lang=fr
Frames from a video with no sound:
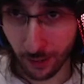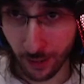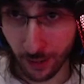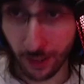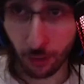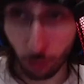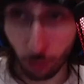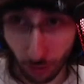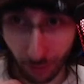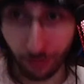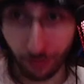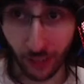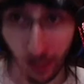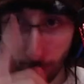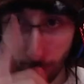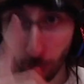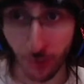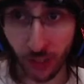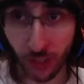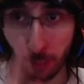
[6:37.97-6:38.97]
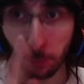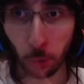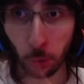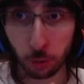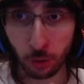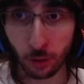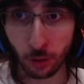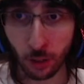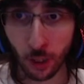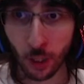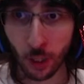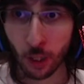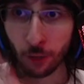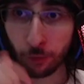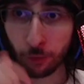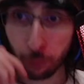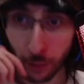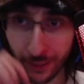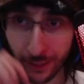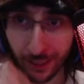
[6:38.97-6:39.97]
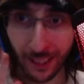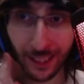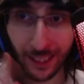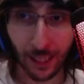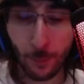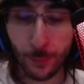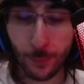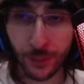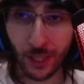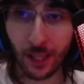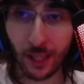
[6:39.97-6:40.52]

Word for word: Et, et vraiment, c'est important, faut être apte